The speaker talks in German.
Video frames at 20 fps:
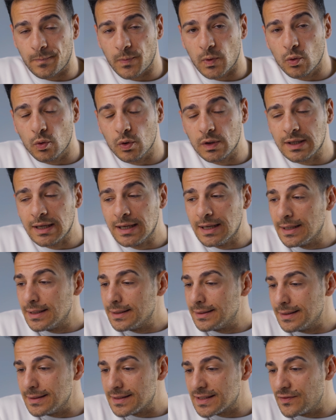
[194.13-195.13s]
Und
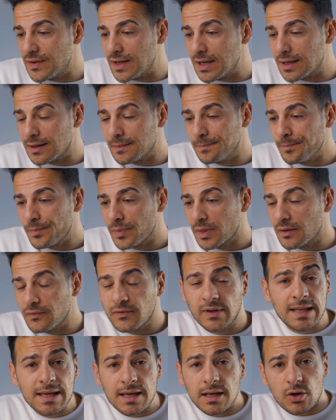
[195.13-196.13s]
deswegen
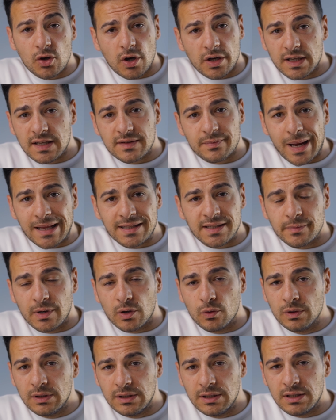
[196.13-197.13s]
verlinke ich euch das Ganze mal
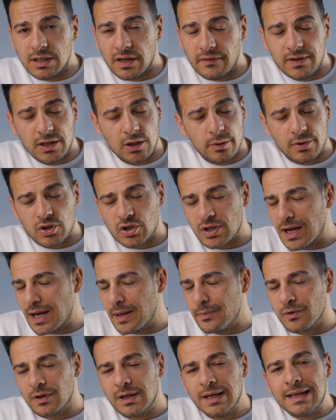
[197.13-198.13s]
unten in der
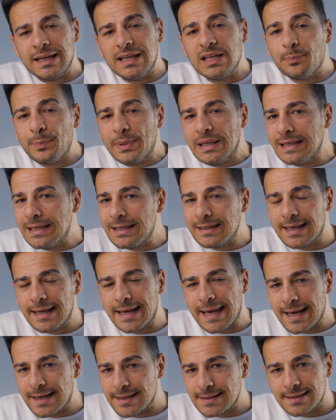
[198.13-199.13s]
Videobeschreibung. Ich bin nicht der
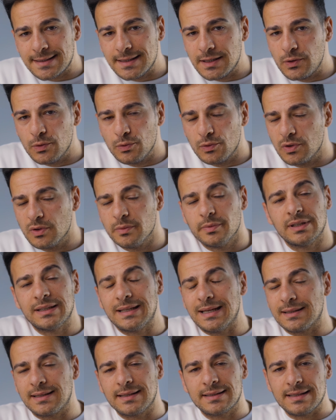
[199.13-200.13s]
erste YouTuber,
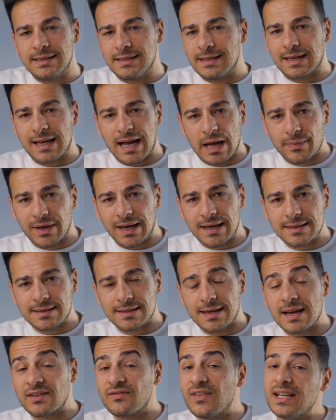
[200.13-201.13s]
der das in die Kamera
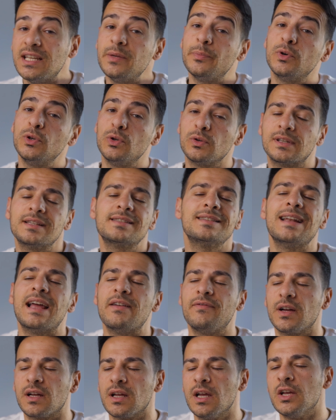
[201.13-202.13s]
zeigt, weil die Produkte sind
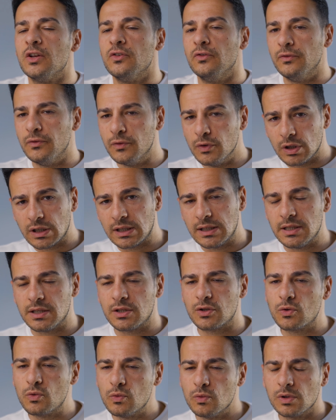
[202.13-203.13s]
einfach wirklich
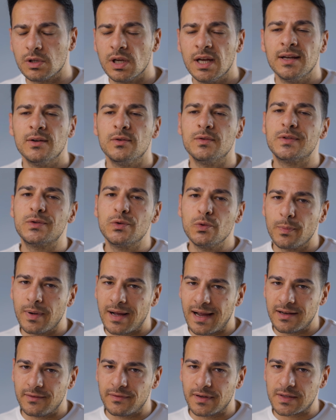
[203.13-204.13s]
gut und super
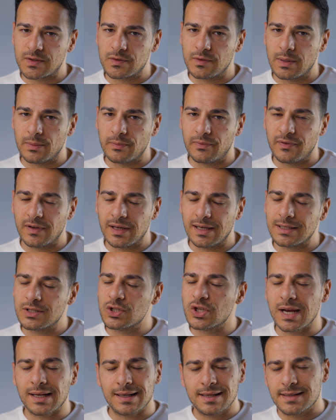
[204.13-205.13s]
einfach zu empfehlen.
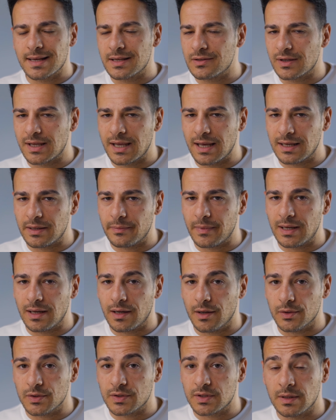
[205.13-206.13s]
Checkt es also gerne mal
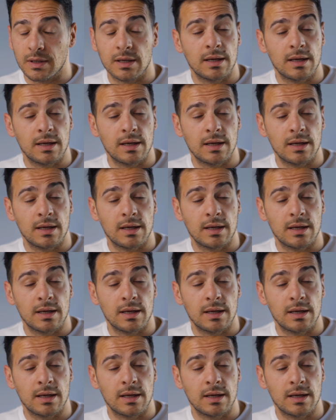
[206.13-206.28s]
aus.